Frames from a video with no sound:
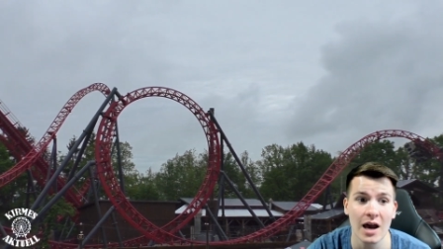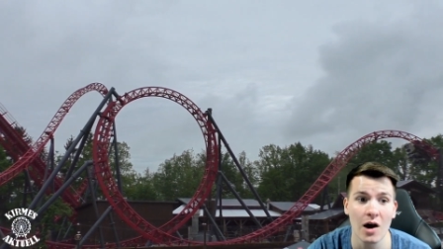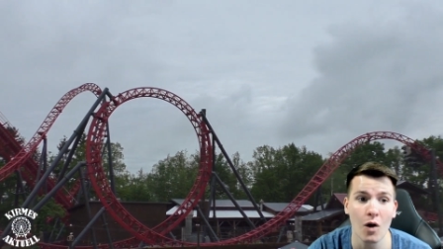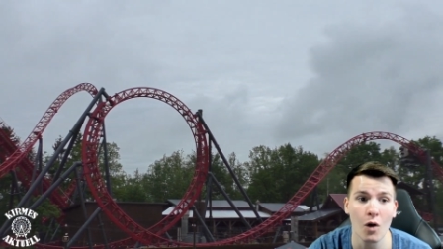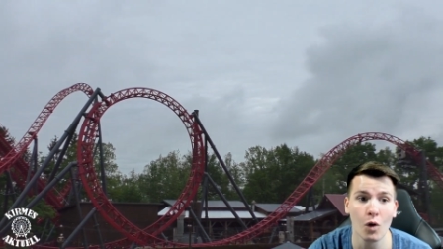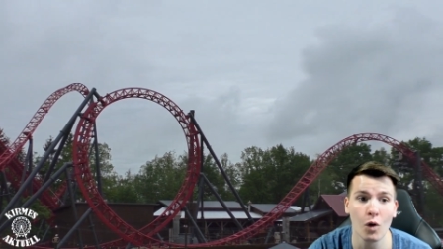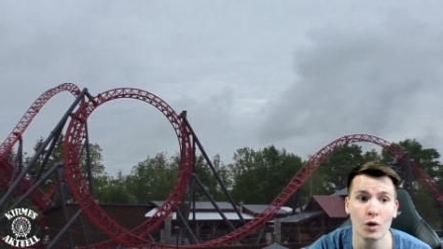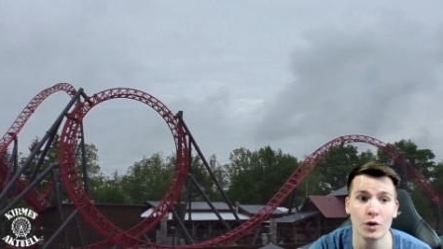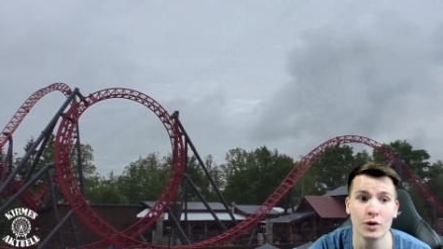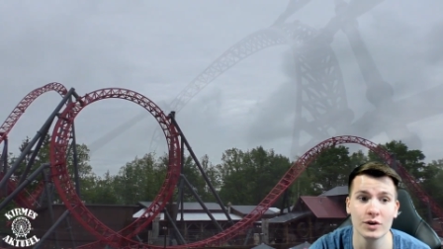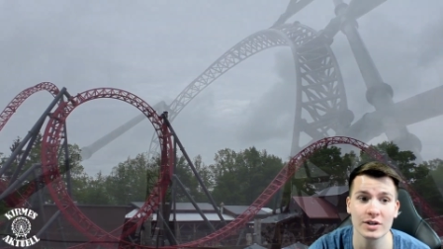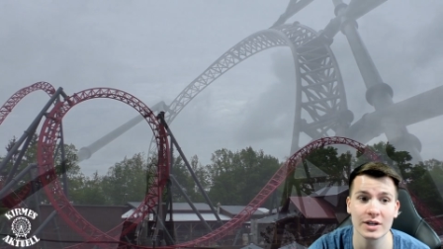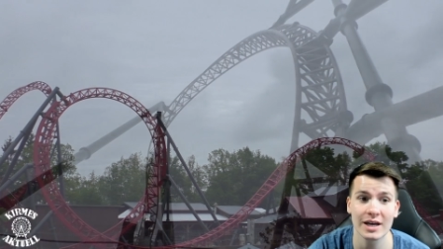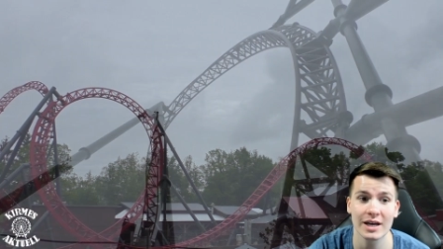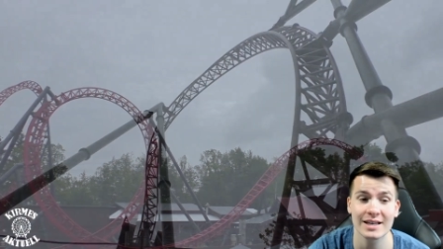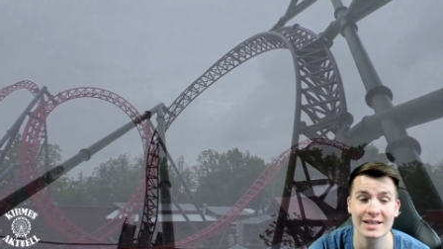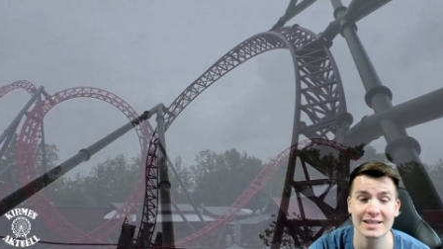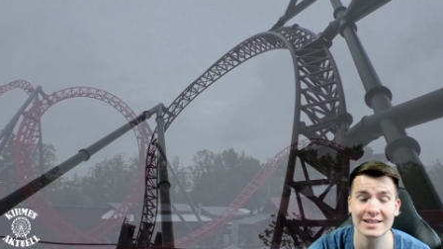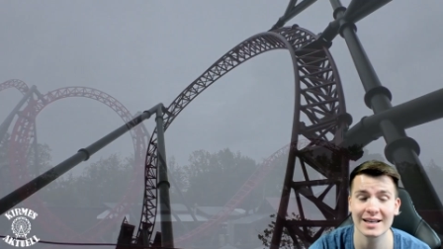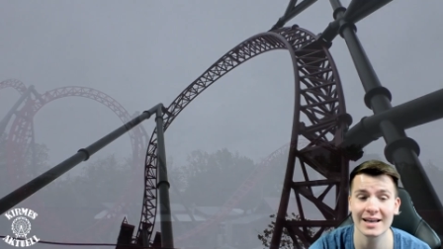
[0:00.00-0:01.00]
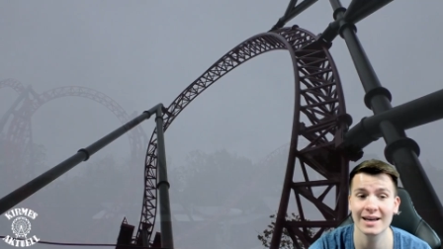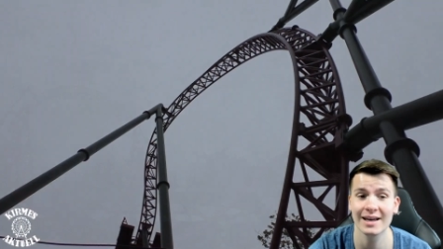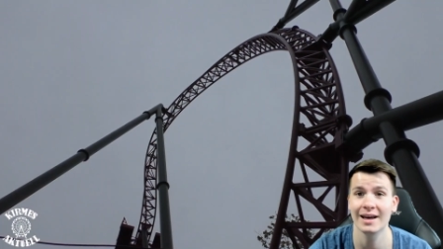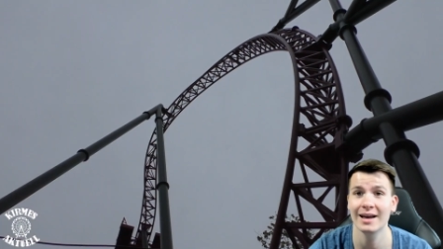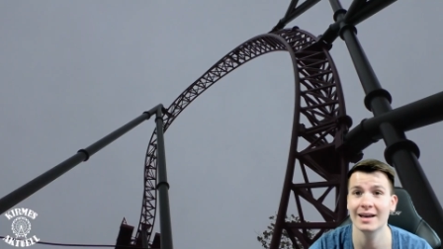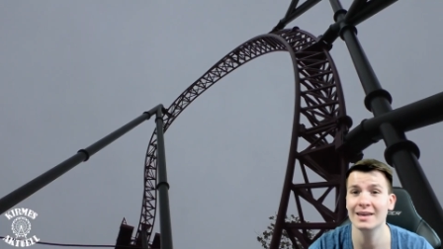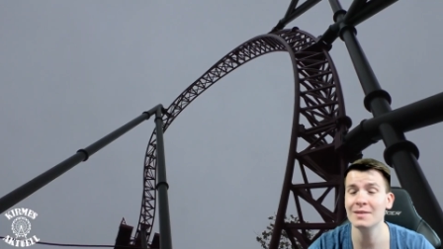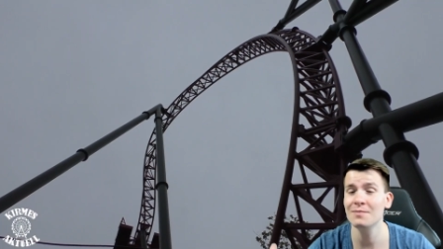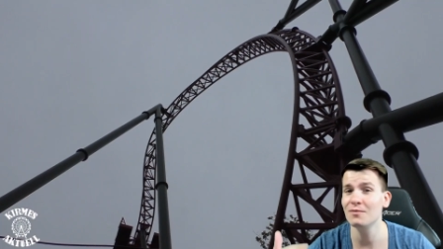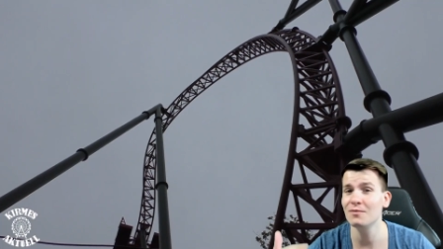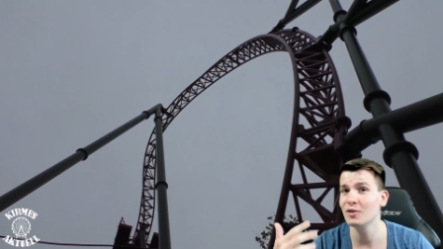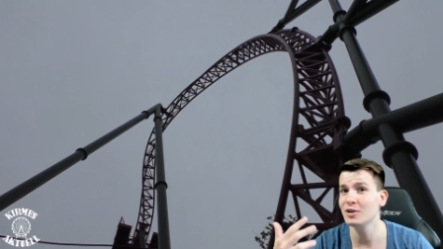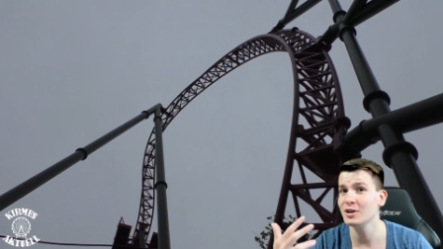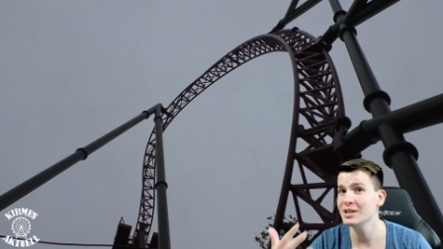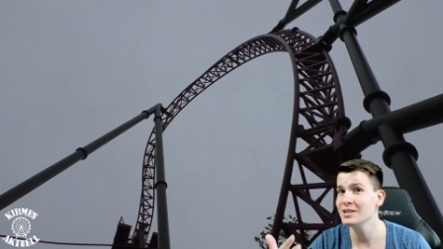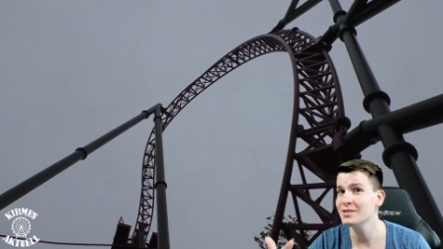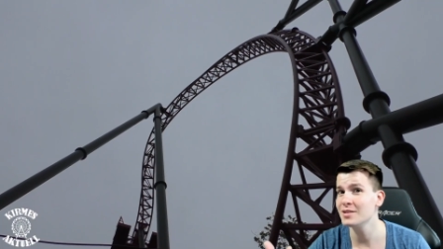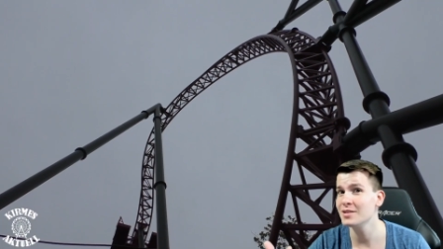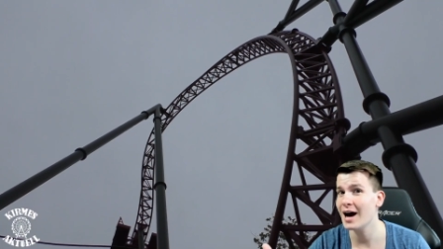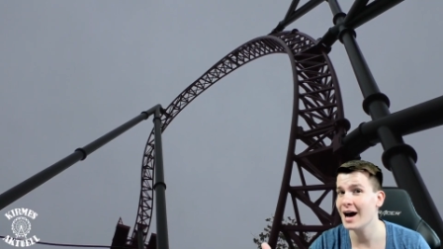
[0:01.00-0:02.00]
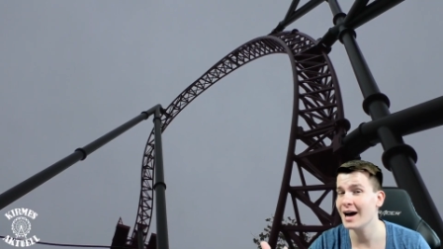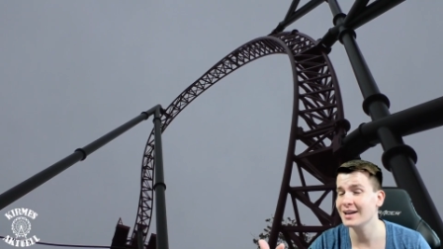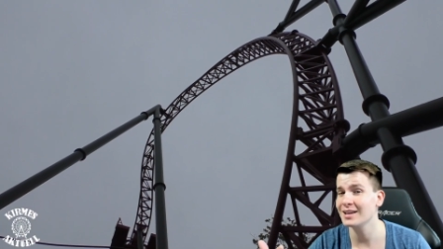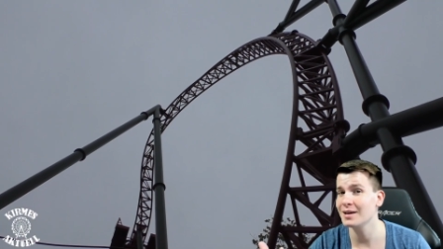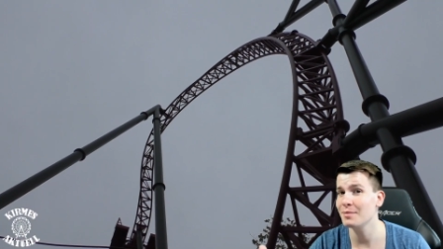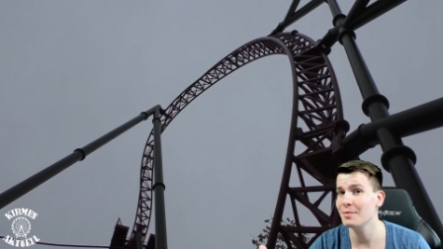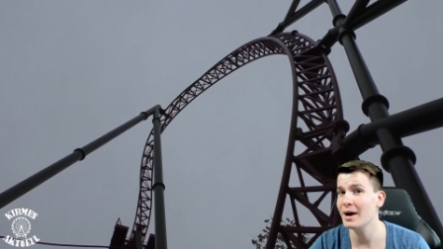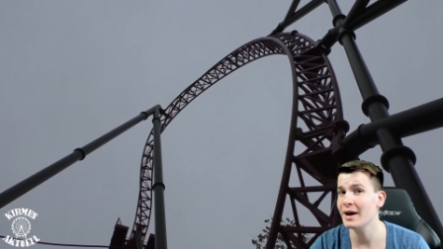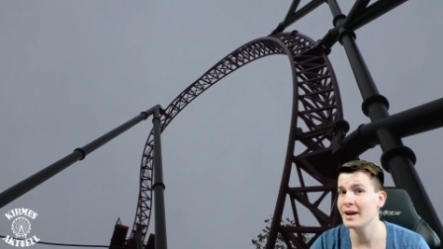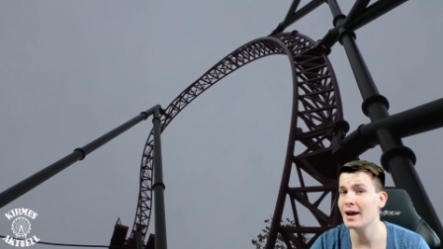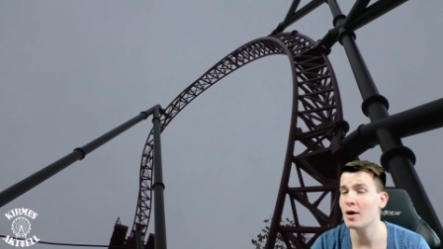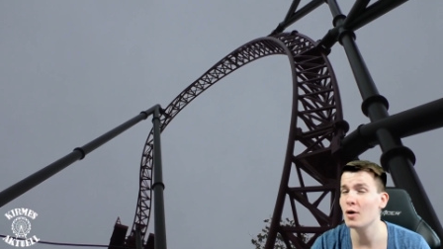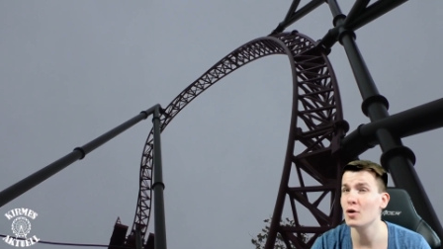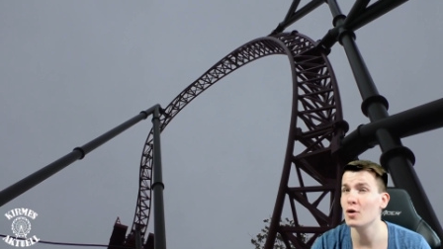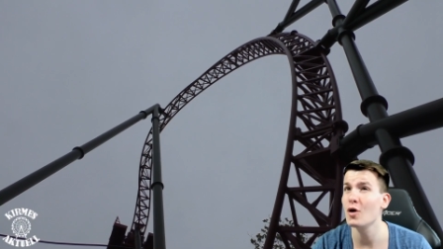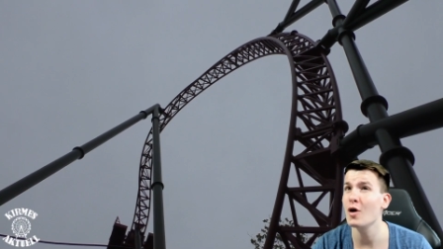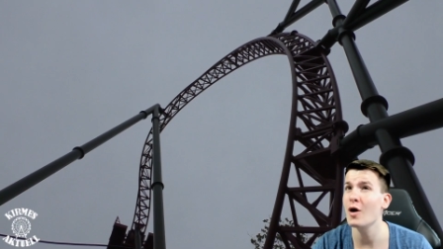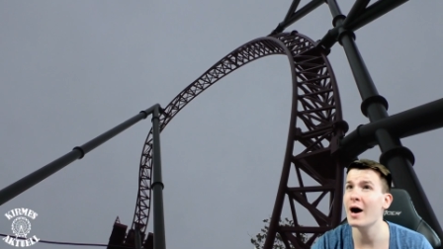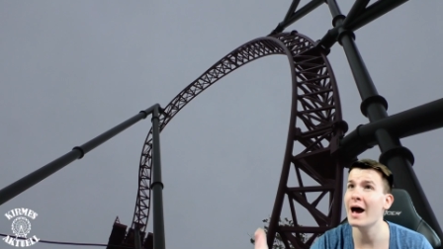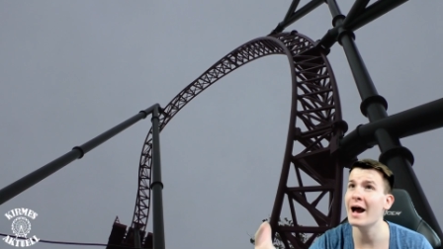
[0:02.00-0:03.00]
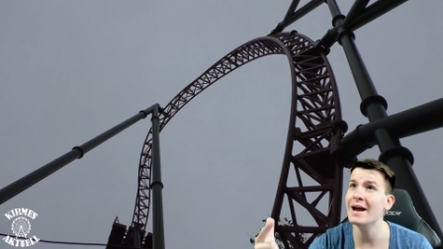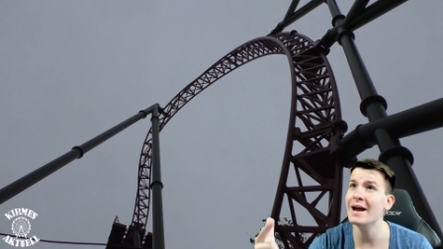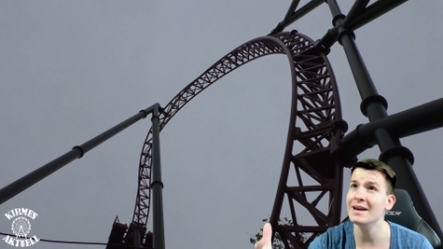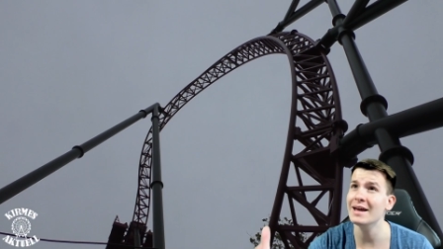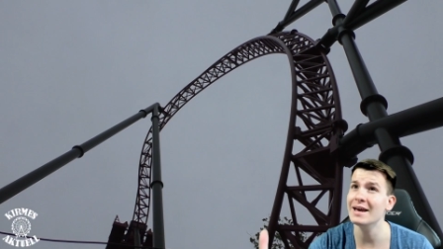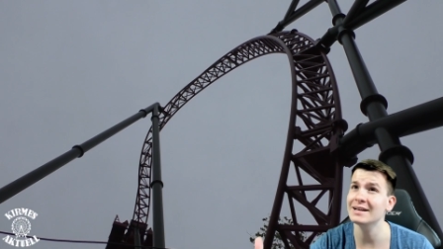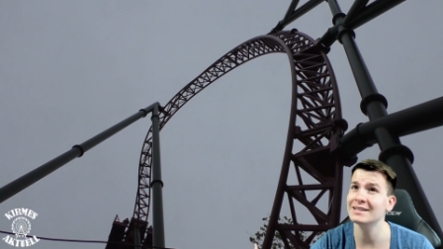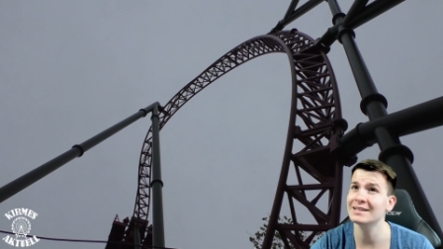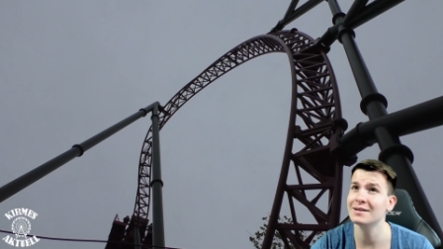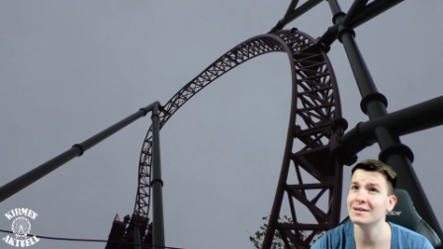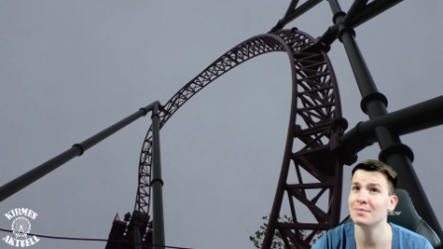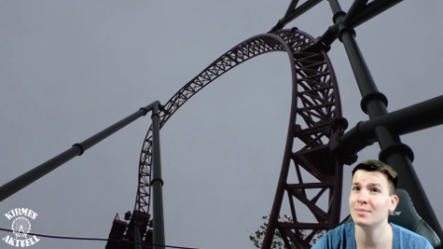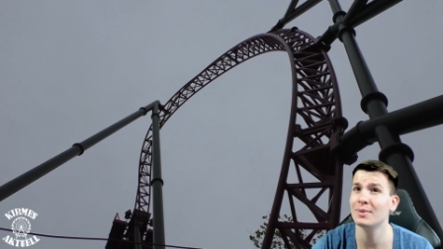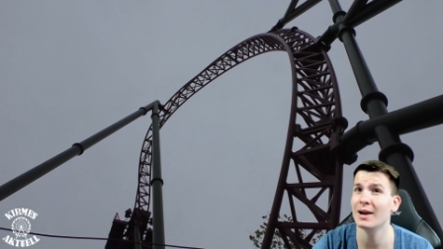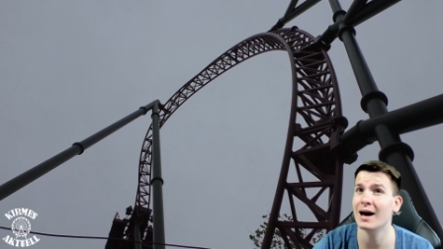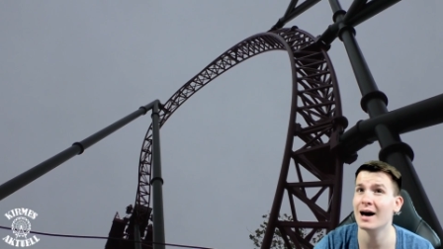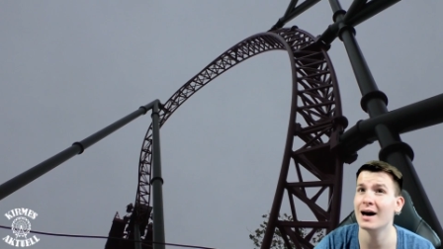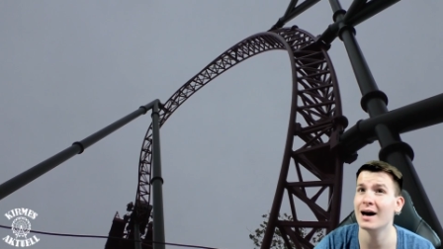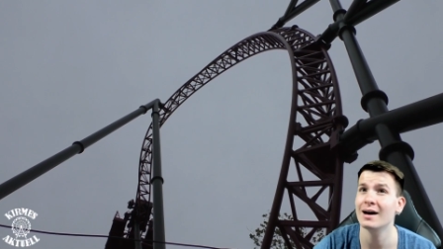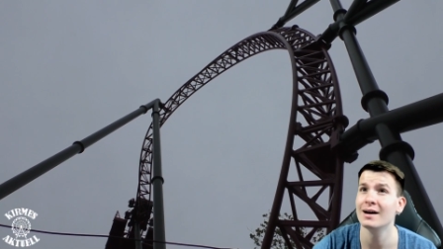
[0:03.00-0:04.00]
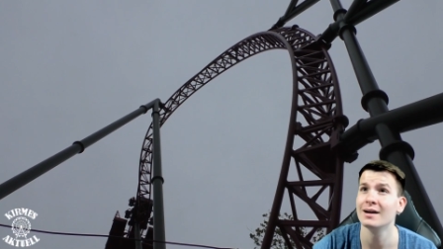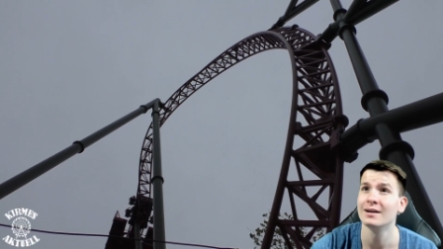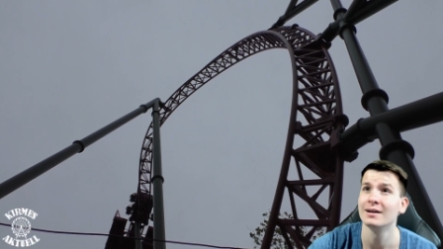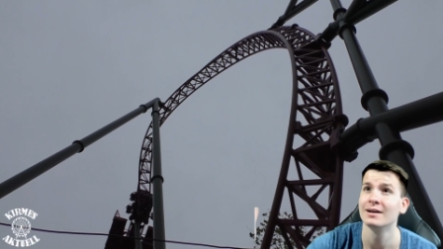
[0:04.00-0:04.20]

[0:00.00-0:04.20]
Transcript: Und es äh, gibt von dieser Achterbahn auch noch ein Exemplar,